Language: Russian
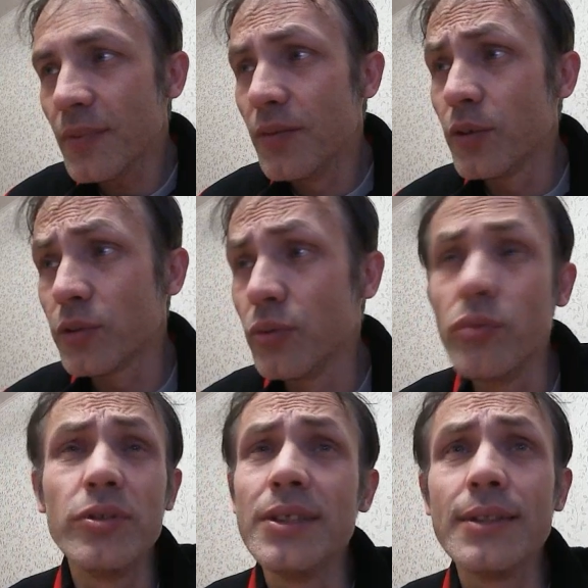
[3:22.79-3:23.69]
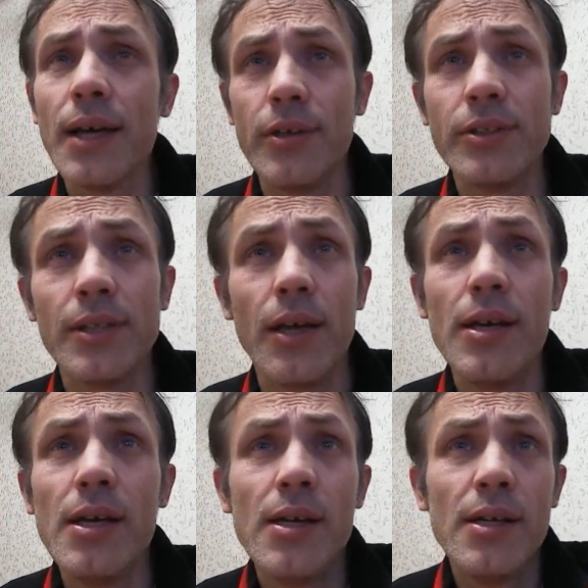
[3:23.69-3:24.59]
Вот. Ну, не знаю, не знаю,
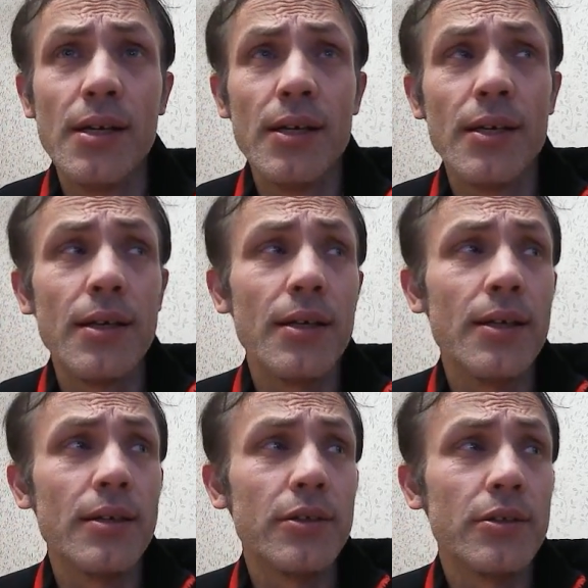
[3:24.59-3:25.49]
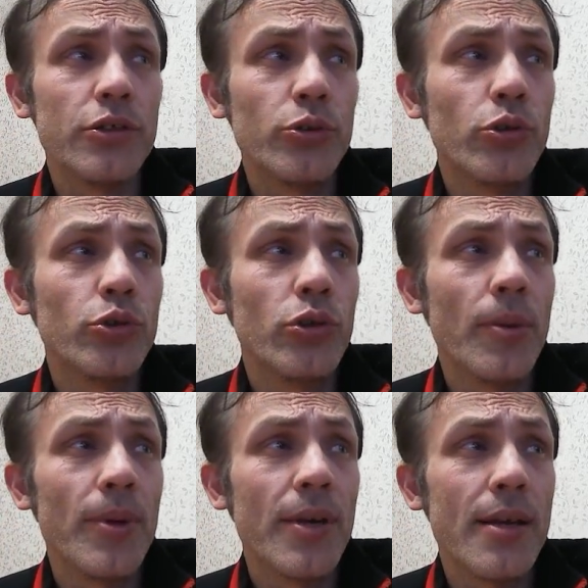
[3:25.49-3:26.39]
а, что, что
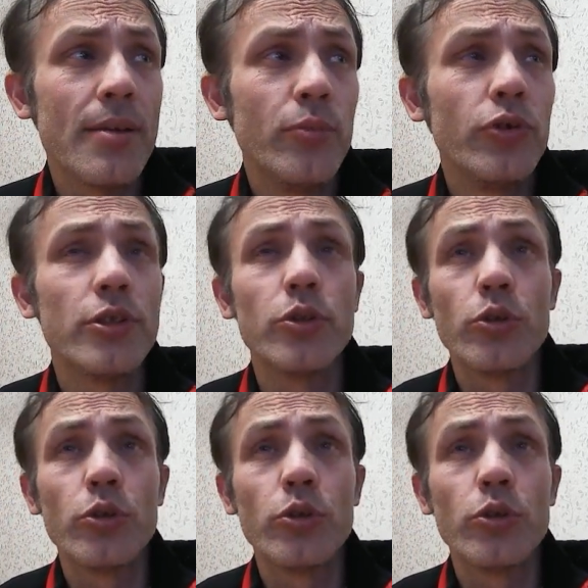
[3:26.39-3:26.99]
там и как и будет,